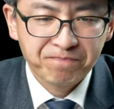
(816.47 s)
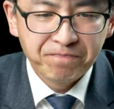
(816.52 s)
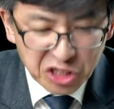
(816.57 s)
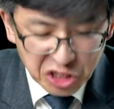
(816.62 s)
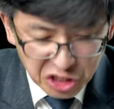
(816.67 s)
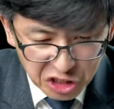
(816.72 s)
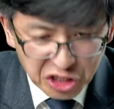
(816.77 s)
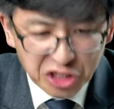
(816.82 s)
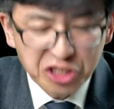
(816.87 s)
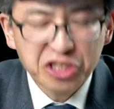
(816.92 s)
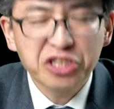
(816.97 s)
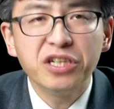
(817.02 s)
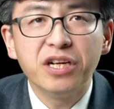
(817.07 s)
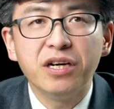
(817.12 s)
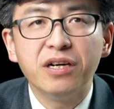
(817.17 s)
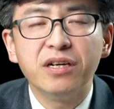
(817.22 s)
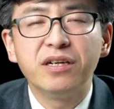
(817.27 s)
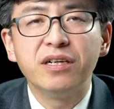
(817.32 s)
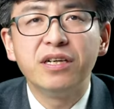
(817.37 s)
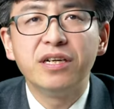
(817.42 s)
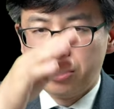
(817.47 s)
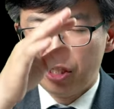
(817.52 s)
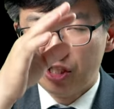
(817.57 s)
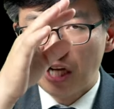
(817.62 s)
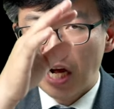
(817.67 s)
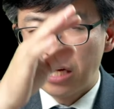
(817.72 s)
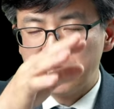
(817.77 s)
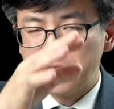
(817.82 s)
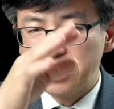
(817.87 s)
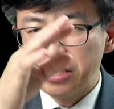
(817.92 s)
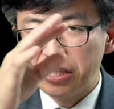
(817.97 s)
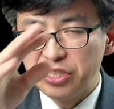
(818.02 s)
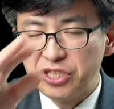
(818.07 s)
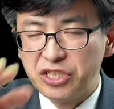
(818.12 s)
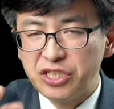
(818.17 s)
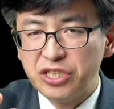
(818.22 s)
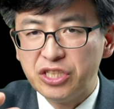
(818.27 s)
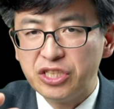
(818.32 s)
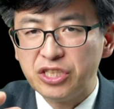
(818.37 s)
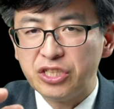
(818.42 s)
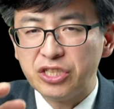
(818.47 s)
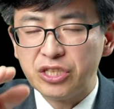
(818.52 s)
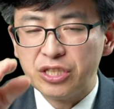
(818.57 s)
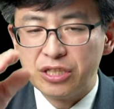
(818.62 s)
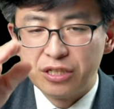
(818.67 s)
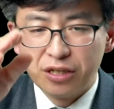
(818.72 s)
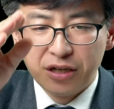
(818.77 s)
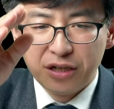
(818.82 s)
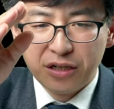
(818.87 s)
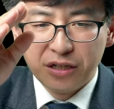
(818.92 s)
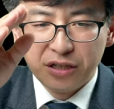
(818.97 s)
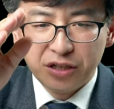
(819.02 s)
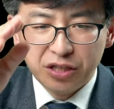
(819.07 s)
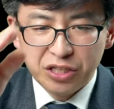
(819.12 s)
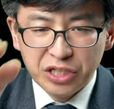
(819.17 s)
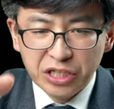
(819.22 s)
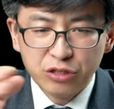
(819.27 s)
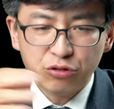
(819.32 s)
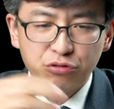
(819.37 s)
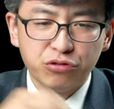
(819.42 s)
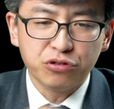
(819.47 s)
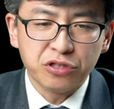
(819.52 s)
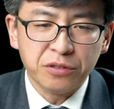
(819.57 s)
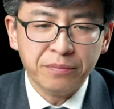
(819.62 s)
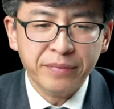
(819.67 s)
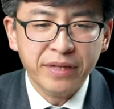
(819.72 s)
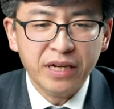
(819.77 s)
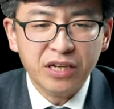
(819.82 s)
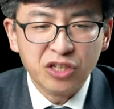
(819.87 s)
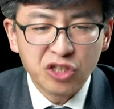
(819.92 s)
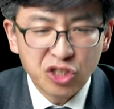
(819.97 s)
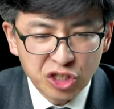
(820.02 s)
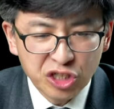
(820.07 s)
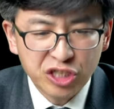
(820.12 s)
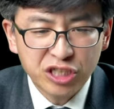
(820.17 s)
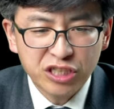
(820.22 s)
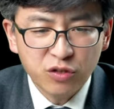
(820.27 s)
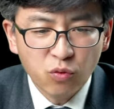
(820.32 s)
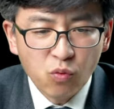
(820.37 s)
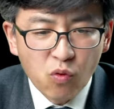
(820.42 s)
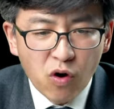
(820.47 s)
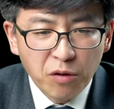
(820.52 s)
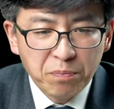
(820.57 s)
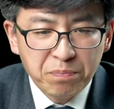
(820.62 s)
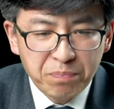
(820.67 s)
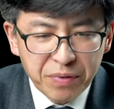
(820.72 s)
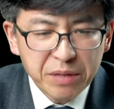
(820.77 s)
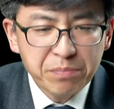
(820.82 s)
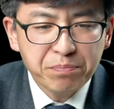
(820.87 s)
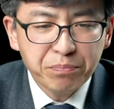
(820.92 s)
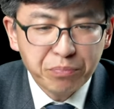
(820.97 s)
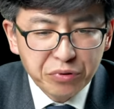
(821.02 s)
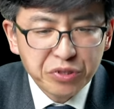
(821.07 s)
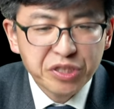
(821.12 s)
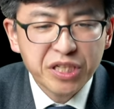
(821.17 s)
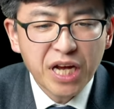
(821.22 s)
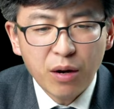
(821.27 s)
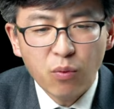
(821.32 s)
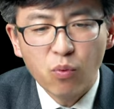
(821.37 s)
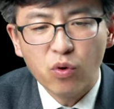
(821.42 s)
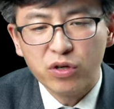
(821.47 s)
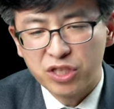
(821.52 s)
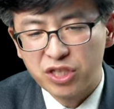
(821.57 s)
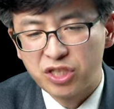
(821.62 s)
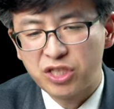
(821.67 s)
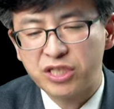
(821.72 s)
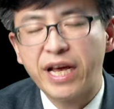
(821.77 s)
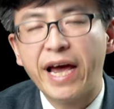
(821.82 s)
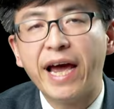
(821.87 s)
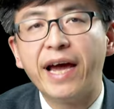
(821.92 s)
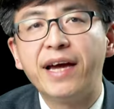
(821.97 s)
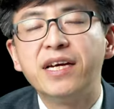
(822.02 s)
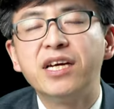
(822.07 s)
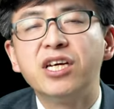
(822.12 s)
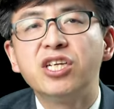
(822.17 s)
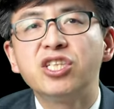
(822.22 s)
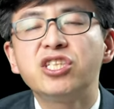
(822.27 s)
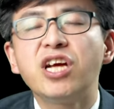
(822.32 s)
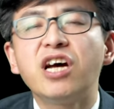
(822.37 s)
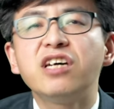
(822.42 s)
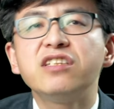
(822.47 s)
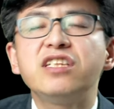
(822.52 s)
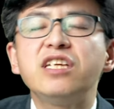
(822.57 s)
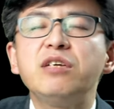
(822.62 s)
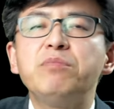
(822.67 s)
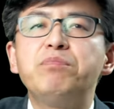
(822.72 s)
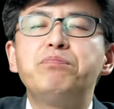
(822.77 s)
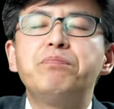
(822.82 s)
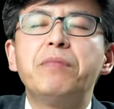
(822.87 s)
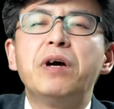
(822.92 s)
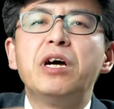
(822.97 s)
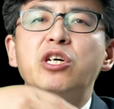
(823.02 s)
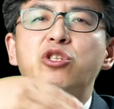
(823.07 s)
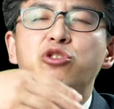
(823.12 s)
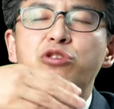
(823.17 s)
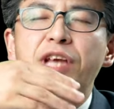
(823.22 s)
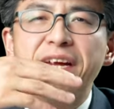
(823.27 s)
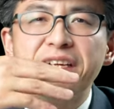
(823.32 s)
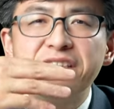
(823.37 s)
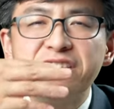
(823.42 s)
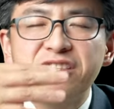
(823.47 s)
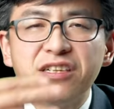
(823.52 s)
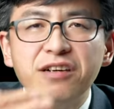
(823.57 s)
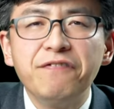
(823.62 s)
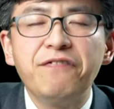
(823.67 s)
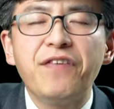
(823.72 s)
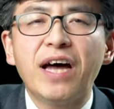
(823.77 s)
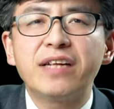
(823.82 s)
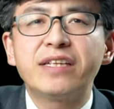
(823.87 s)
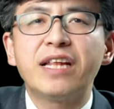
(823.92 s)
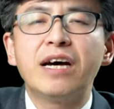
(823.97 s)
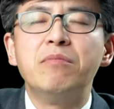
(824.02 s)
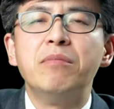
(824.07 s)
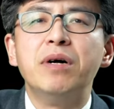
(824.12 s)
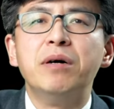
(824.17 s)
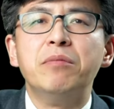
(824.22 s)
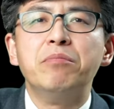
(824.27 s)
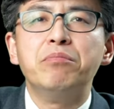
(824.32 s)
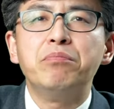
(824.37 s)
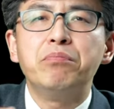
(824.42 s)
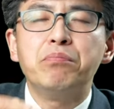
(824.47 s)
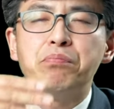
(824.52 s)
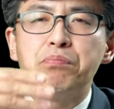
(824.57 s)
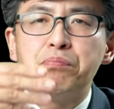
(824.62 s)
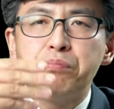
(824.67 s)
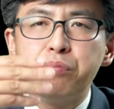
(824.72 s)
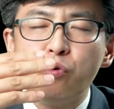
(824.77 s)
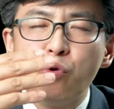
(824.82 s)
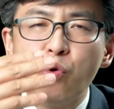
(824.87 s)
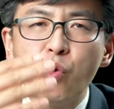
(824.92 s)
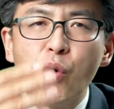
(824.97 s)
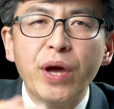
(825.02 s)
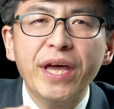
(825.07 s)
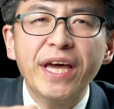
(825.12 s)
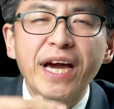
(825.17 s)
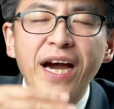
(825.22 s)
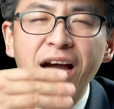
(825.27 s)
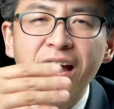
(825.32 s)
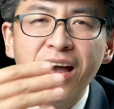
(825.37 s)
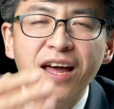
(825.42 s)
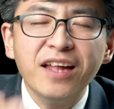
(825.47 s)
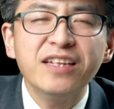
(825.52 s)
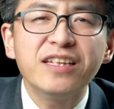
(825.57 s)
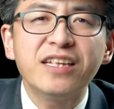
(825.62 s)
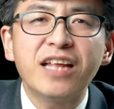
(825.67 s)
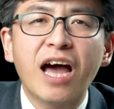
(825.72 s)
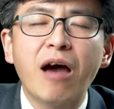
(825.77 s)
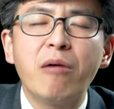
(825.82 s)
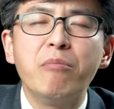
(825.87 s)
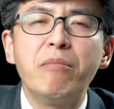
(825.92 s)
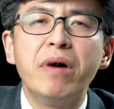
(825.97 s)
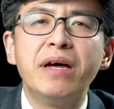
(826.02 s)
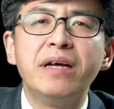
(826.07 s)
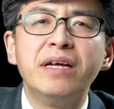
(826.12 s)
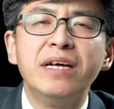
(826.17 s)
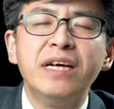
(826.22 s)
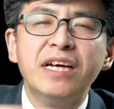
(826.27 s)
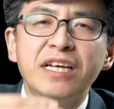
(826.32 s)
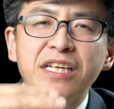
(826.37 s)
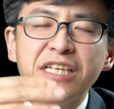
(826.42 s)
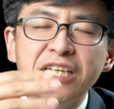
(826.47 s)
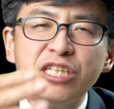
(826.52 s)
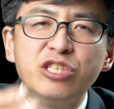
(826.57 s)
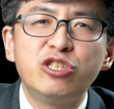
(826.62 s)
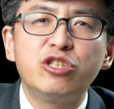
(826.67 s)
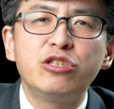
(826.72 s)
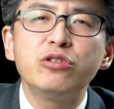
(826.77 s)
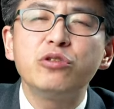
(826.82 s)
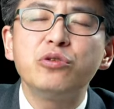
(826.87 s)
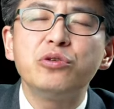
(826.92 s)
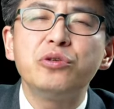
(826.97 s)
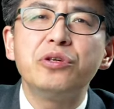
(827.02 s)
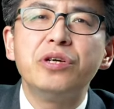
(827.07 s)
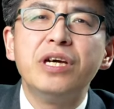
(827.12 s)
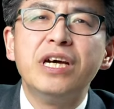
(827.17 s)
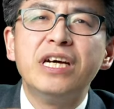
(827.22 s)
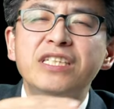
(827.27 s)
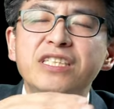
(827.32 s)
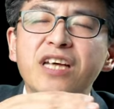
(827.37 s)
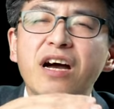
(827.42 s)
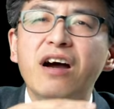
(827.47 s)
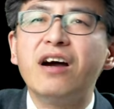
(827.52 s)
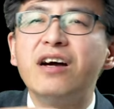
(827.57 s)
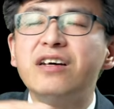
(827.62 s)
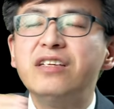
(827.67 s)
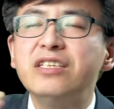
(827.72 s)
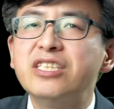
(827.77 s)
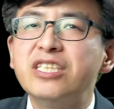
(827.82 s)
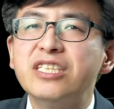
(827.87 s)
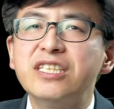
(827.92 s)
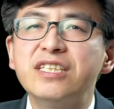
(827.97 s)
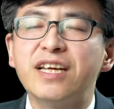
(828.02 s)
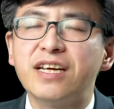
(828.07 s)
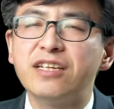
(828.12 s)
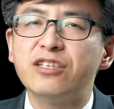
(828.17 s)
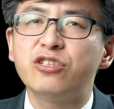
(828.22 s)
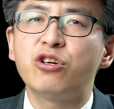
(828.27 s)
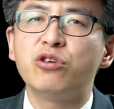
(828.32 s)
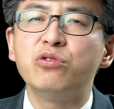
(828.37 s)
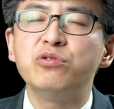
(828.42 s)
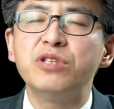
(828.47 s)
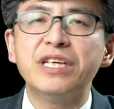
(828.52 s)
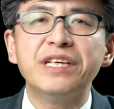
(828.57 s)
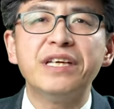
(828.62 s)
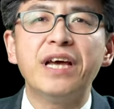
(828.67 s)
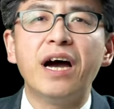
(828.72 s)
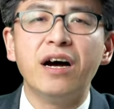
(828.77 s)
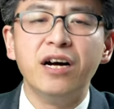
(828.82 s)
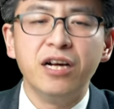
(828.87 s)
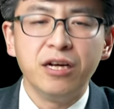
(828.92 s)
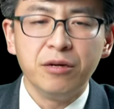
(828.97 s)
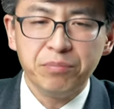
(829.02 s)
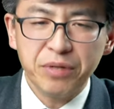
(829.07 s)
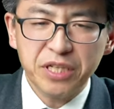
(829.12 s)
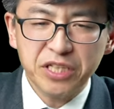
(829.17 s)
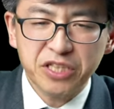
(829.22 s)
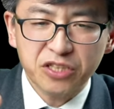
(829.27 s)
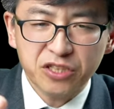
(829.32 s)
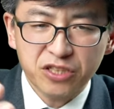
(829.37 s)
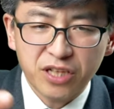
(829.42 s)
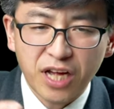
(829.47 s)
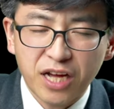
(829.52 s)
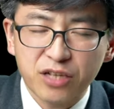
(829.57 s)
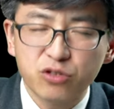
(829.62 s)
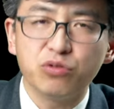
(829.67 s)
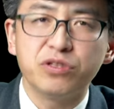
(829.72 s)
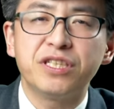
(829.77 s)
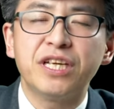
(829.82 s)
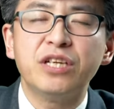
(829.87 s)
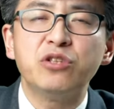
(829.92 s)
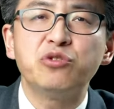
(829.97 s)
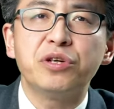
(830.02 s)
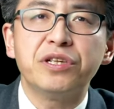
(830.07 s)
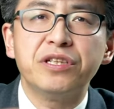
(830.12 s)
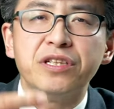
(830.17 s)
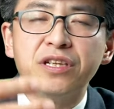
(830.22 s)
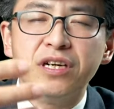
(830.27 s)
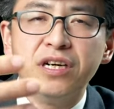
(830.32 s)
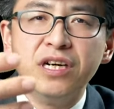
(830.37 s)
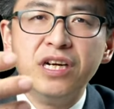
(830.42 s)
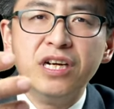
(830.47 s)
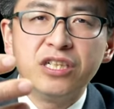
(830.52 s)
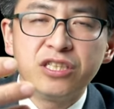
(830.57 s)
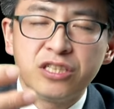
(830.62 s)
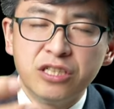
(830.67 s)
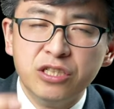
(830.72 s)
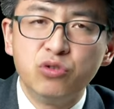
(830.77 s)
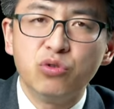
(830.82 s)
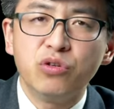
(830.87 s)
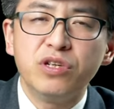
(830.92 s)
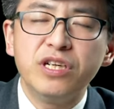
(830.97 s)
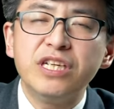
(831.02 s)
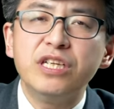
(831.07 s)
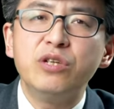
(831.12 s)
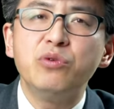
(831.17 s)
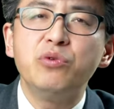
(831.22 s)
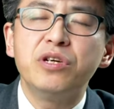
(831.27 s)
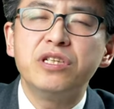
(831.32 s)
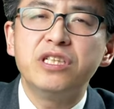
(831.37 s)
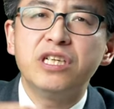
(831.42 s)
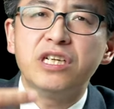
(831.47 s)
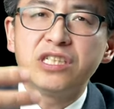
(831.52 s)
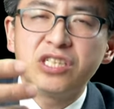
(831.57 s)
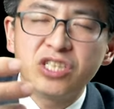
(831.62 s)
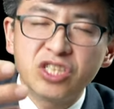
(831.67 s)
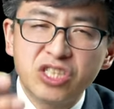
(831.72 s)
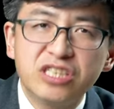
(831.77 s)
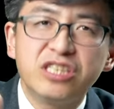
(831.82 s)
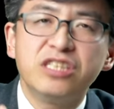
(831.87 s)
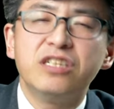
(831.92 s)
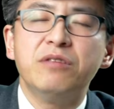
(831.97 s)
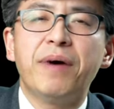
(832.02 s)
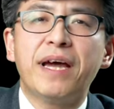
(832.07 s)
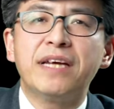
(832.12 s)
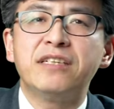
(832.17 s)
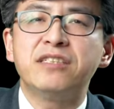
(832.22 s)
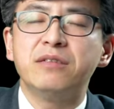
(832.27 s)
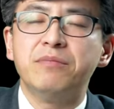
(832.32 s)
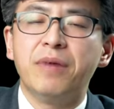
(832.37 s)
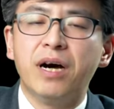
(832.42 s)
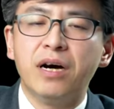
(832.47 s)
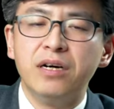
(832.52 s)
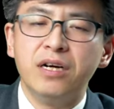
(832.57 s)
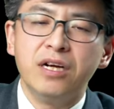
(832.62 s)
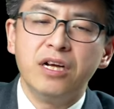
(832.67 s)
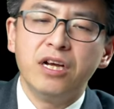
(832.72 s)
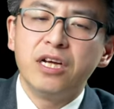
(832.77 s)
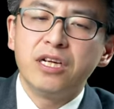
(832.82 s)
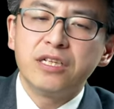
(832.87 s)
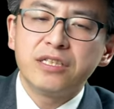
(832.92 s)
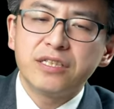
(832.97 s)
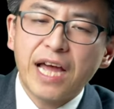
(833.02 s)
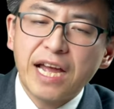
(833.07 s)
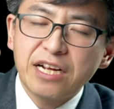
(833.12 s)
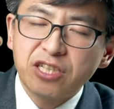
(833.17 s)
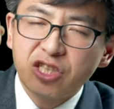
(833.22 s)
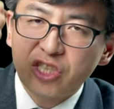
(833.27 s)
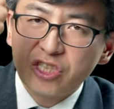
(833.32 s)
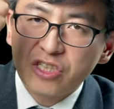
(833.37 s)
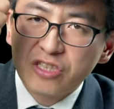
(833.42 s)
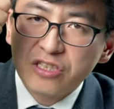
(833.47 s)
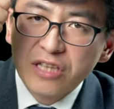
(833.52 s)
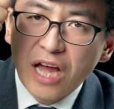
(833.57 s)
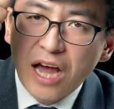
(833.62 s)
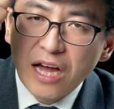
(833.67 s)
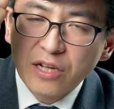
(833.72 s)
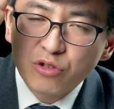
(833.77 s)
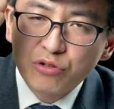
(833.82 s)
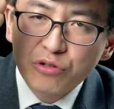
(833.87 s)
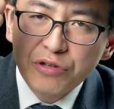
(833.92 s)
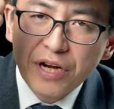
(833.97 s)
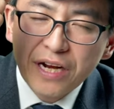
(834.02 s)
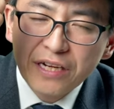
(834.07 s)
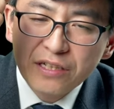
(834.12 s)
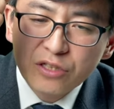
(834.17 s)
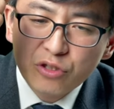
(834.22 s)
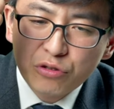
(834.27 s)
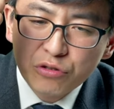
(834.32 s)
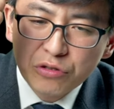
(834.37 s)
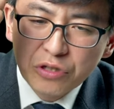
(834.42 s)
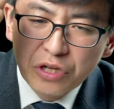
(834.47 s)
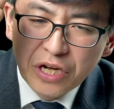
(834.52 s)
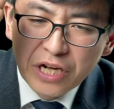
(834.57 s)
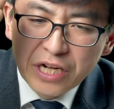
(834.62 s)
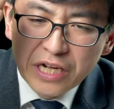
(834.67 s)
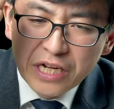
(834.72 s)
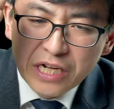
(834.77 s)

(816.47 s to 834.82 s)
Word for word: 只是呢，上帝的信使应许什么呢？只是我必不将我的慈爱。上帝虽然责罚他们，不会恨他们，以至于像恨其他的仇敌一样。毕竟他所拣选的，神所立约的自己的百姓嘛。但是他虽然去